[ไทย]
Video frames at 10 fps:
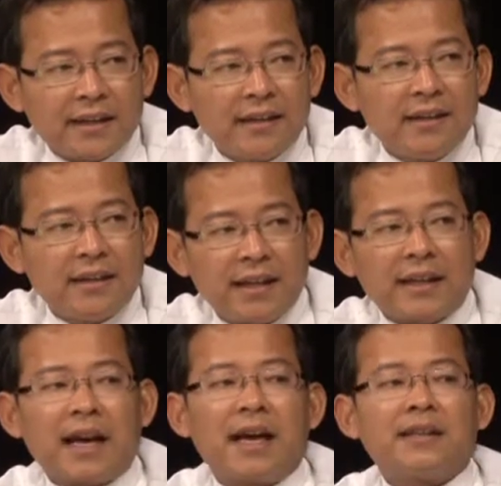น ใน
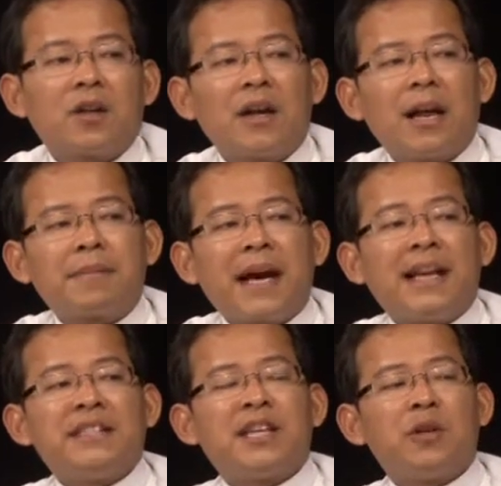การต้อนรับการ
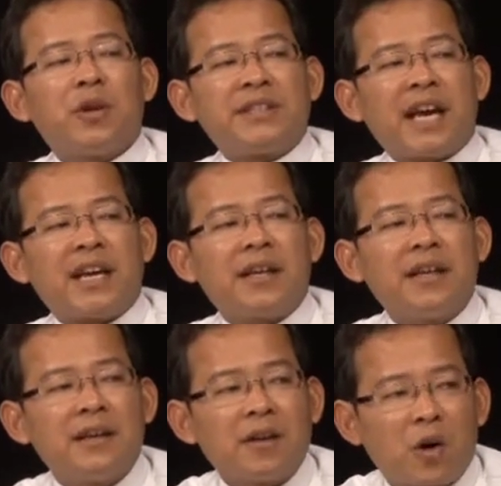อัญเชิญหัวใจ
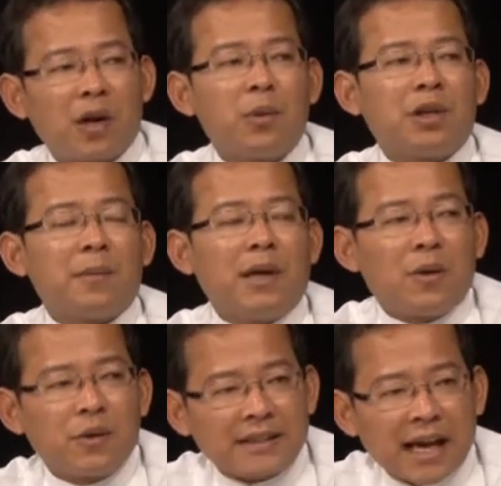ของนบุญคาเมโล
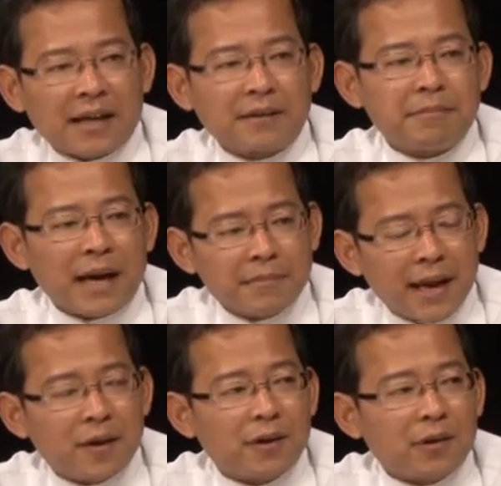จากบ้าน
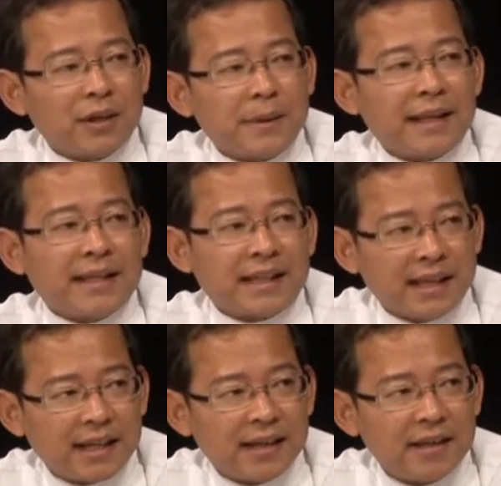แม่ของเราที่ประเทศอิตา
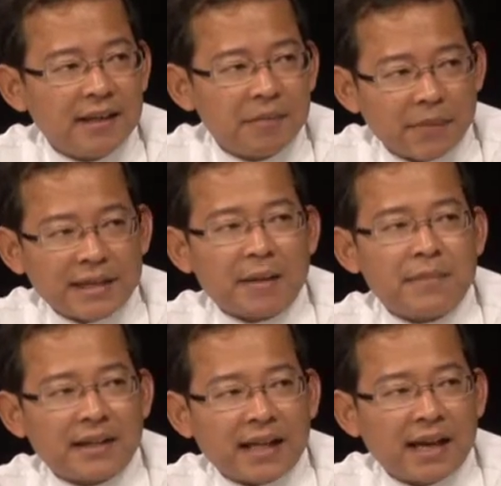ลีมายัง
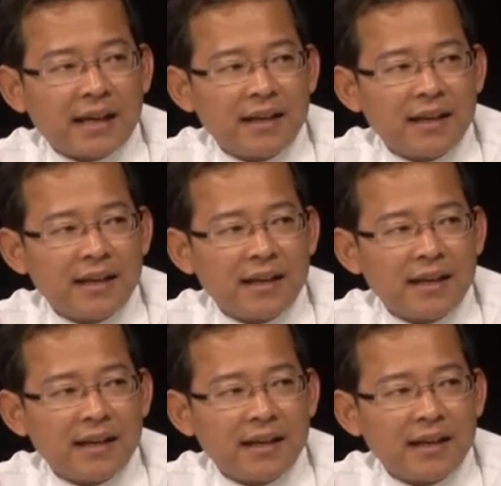เมืองไทย